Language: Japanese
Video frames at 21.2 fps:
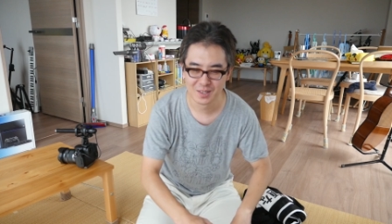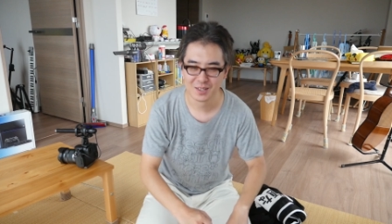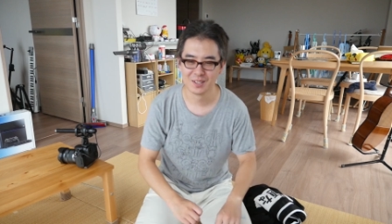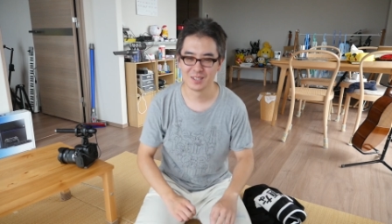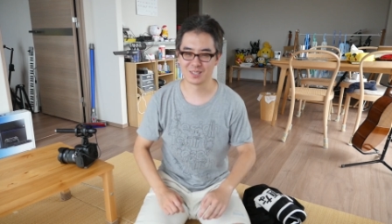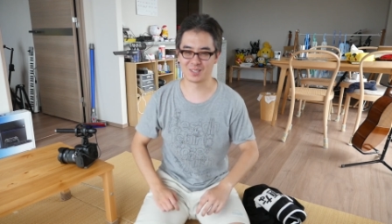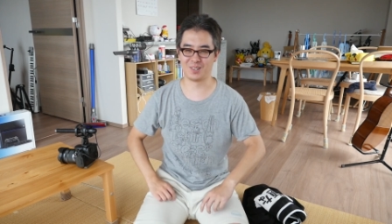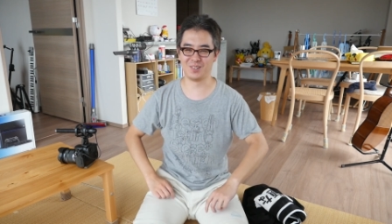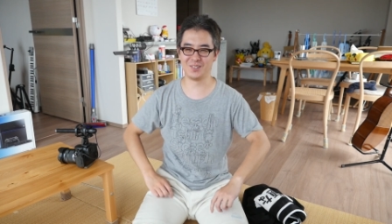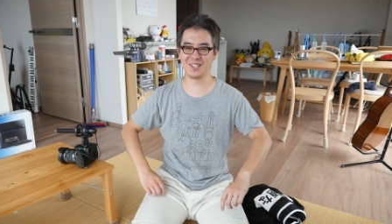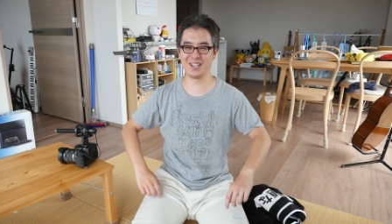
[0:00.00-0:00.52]

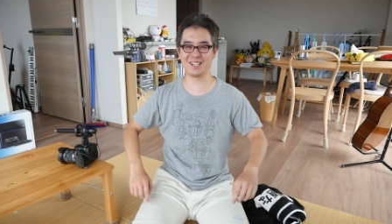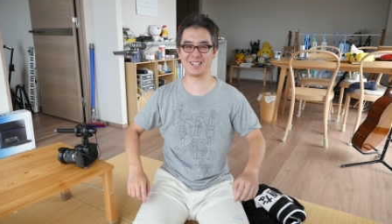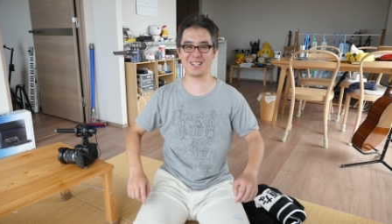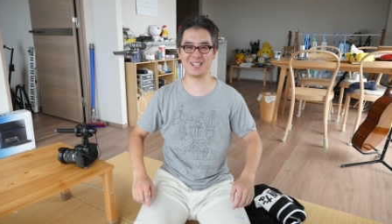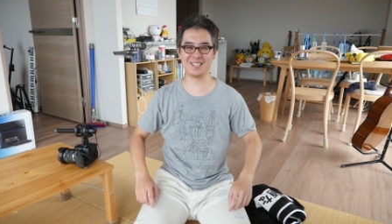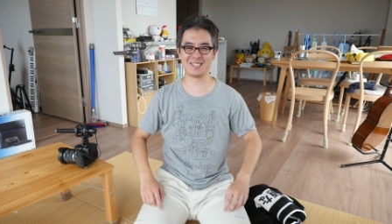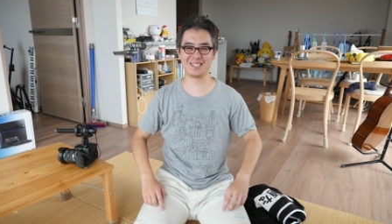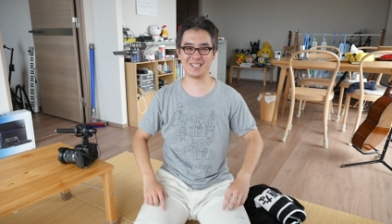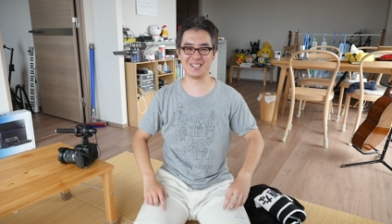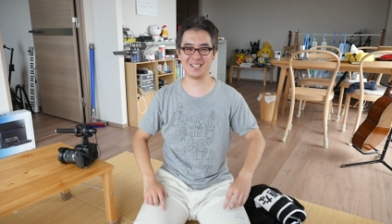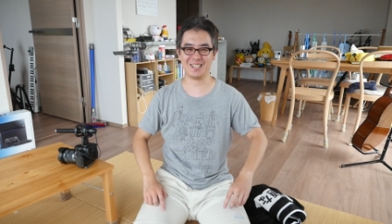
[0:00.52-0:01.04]
「そんなに
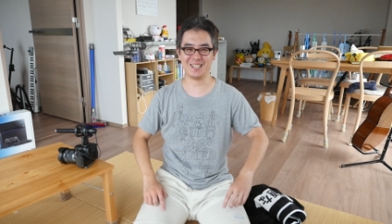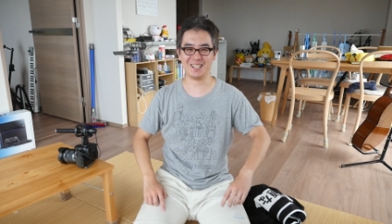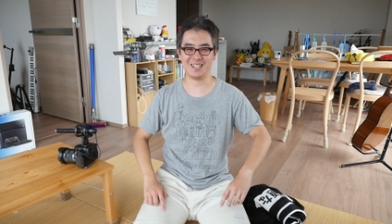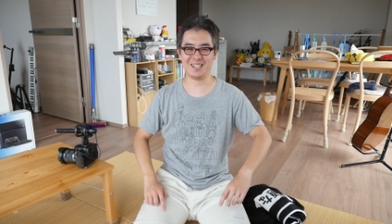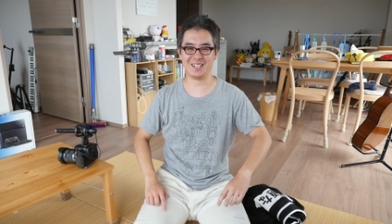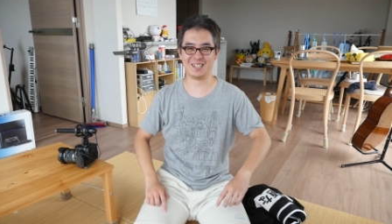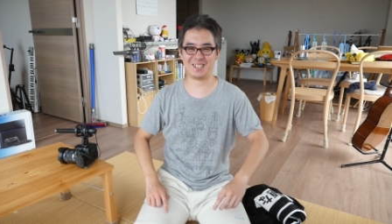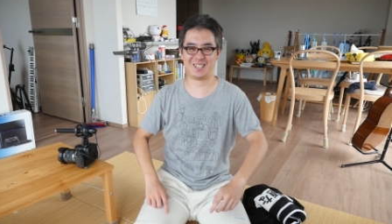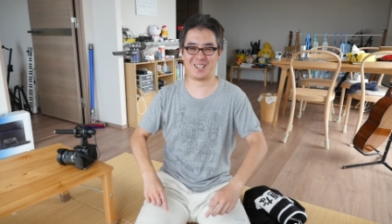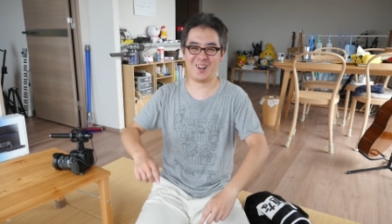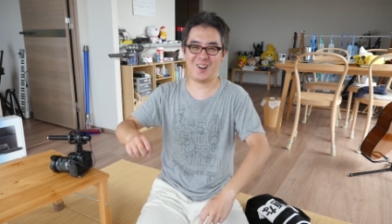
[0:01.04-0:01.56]
単純
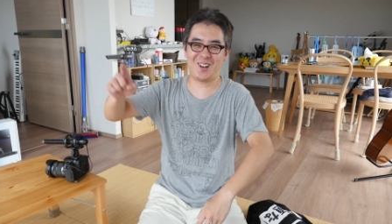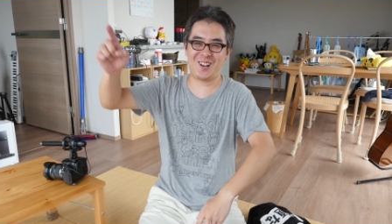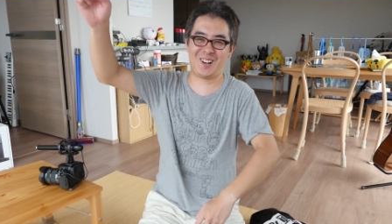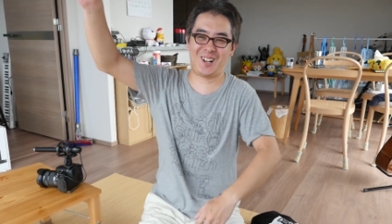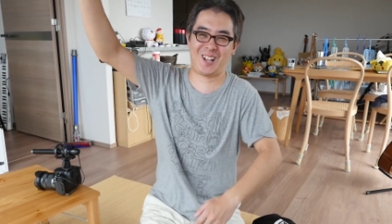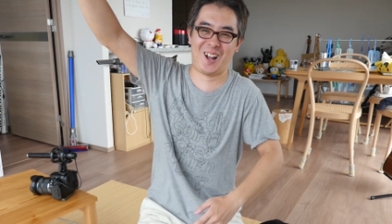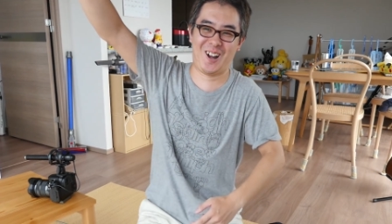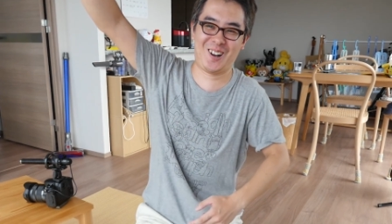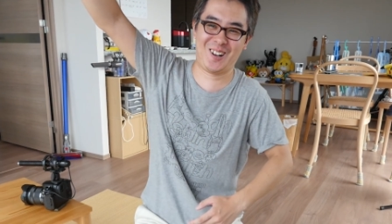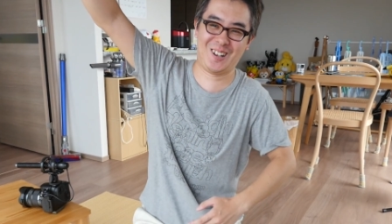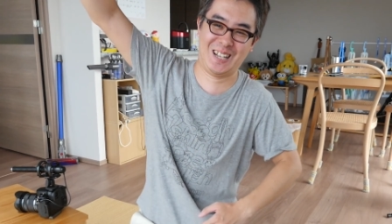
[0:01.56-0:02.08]
どこ
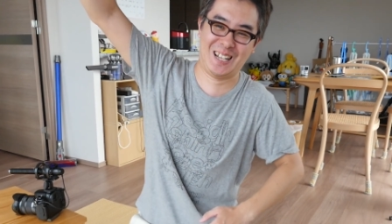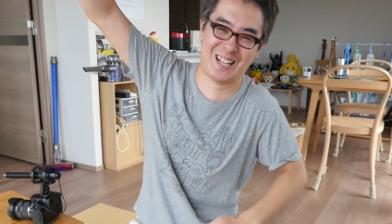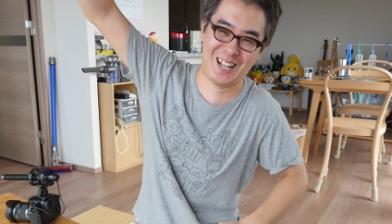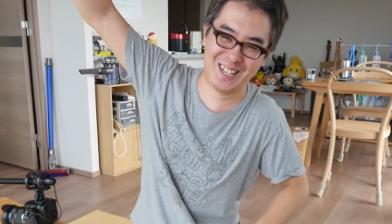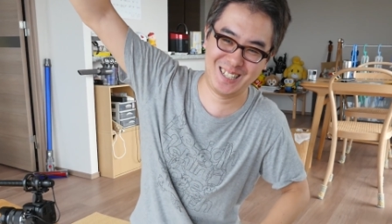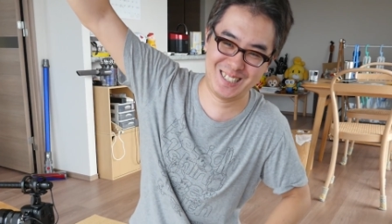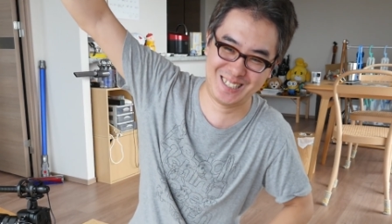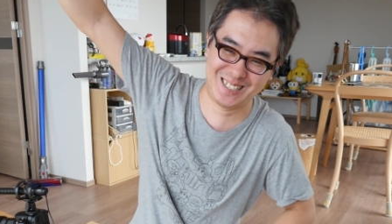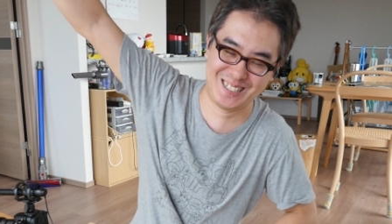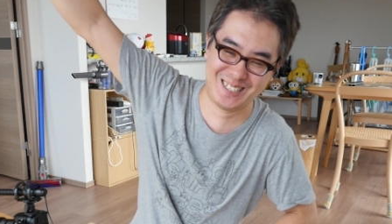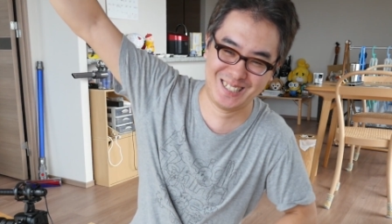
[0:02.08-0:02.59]
どこに
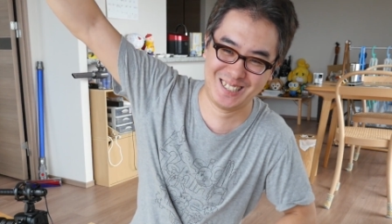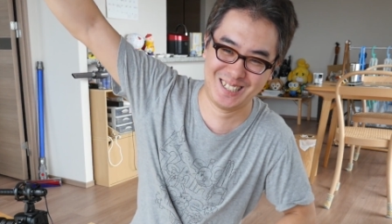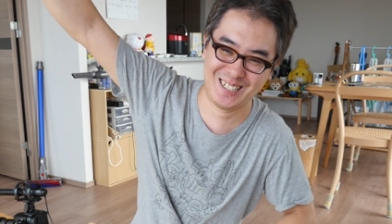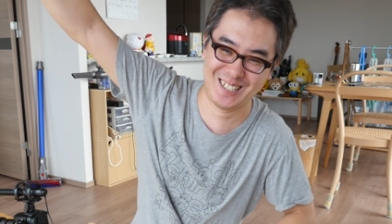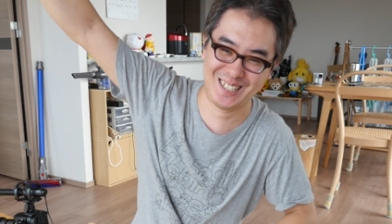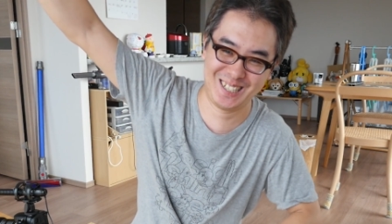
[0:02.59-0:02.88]
単純